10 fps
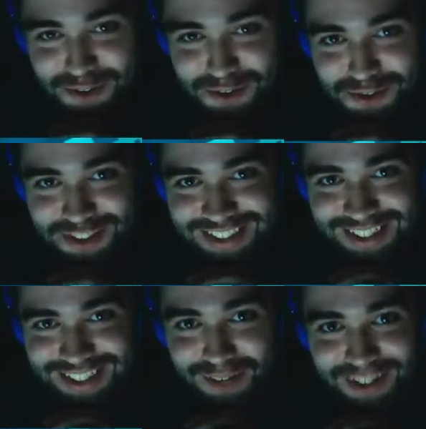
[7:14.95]
E,
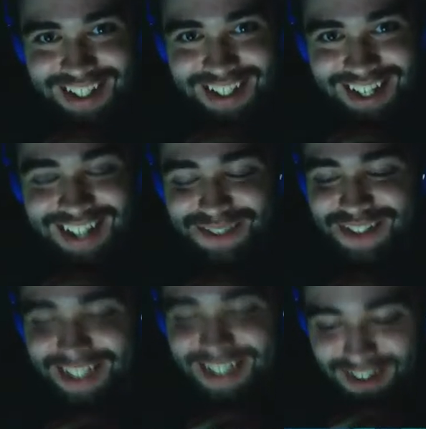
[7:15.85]
haberlere kaldığımız yerden
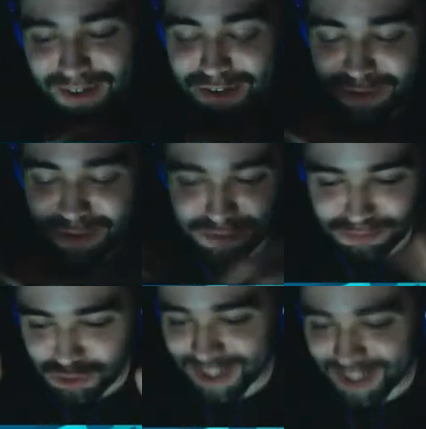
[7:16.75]
devam ediyoruz. Bu
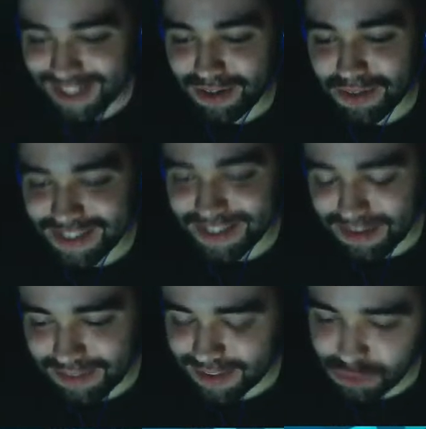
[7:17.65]
şekilde devam edeceğim. Zaten
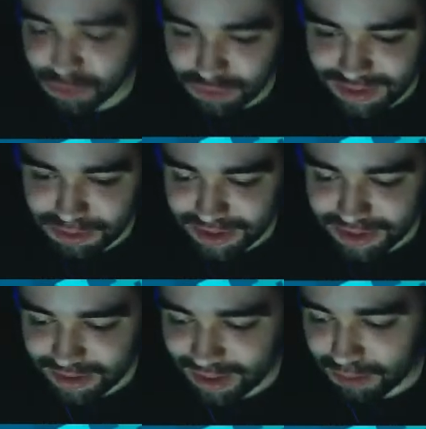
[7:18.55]
çok fazla bir şey
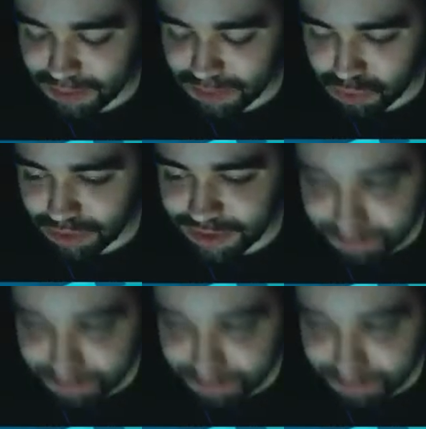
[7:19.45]
kalmadı söyleyeceğim.